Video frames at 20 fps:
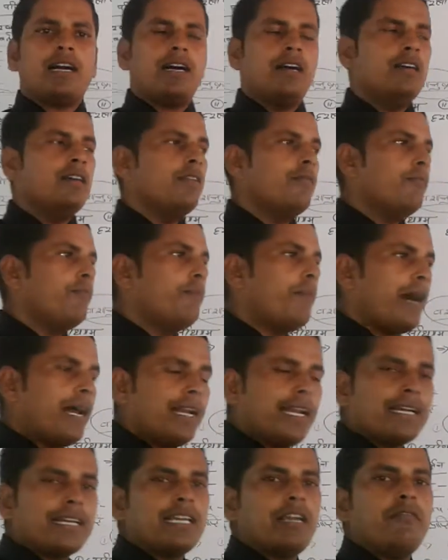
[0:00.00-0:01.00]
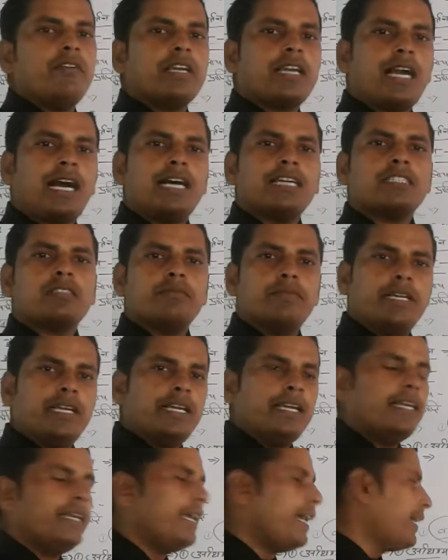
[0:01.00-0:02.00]
का बालक के विकास
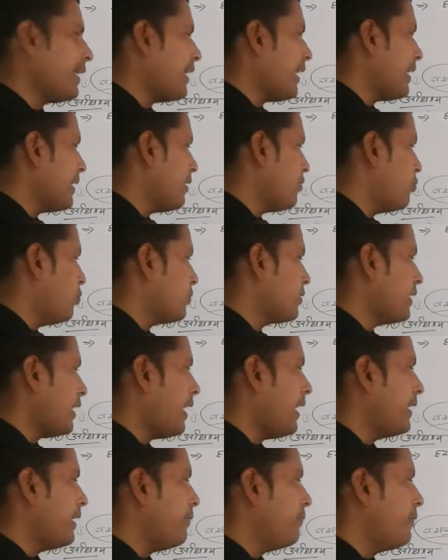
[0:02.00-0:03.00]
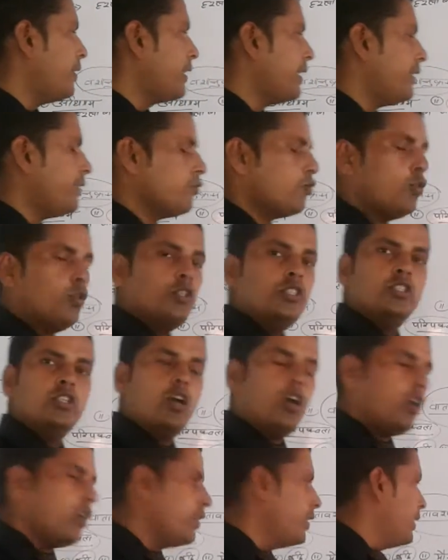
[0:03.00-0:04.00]
में यह कारक होता है नंबर दो
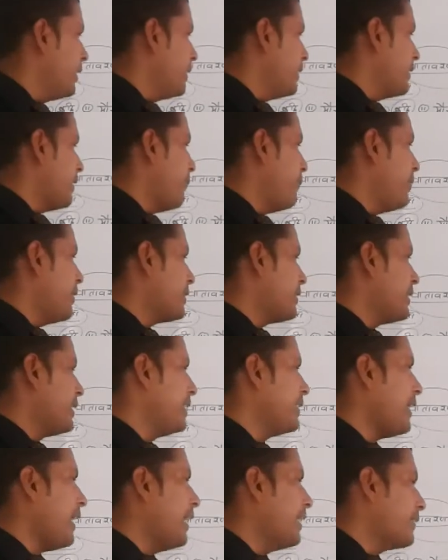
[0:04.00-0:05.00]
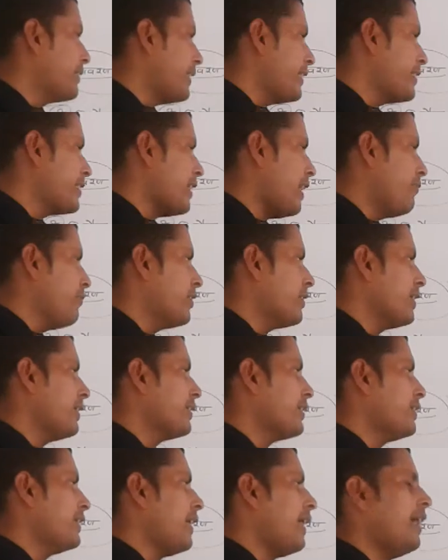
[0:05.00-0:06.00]
यौन नंबर तीन अंतस्रावी
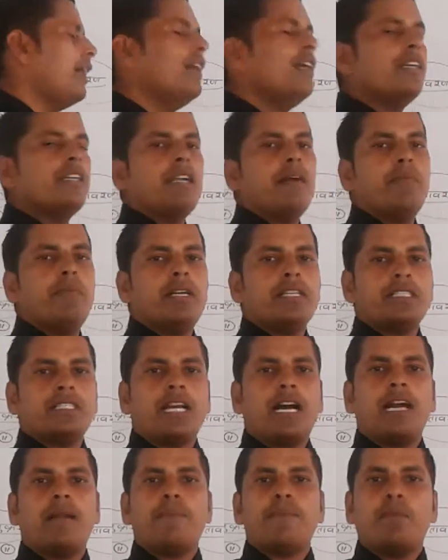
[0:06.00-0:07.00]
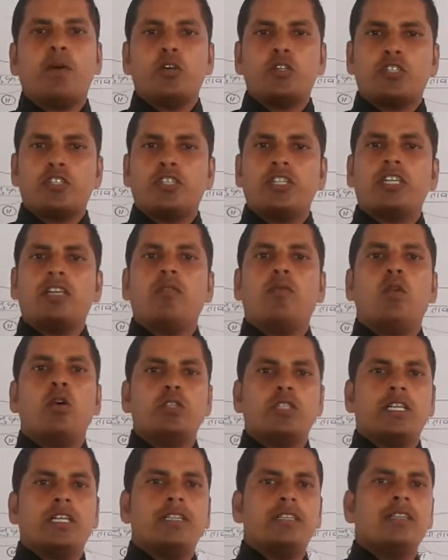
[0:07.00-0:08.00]
ग्रंथियाँ नंबर चार पौष्टिक
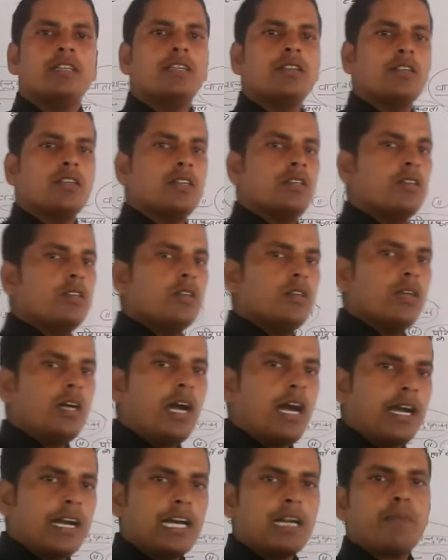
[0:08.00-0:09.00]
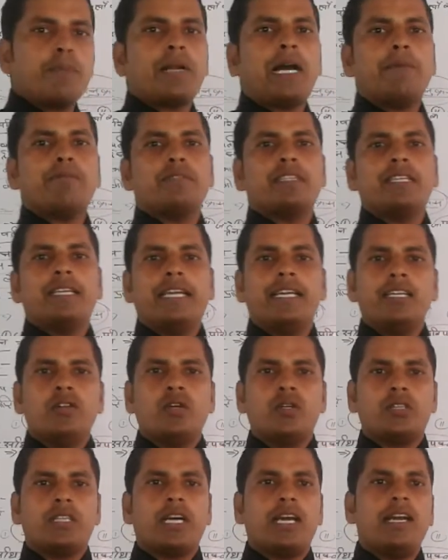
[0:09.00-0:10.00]
भोजन अगर प्राप्त नहीं
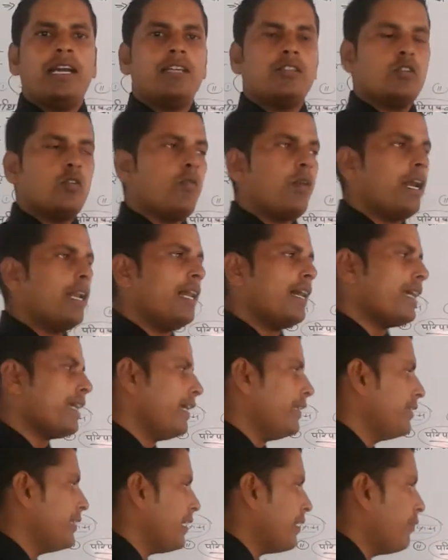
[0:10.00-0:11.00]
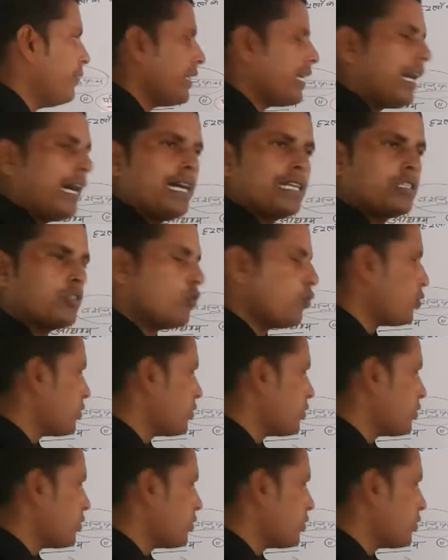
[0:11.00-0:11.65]
होता है तो बालक के अंदर विकास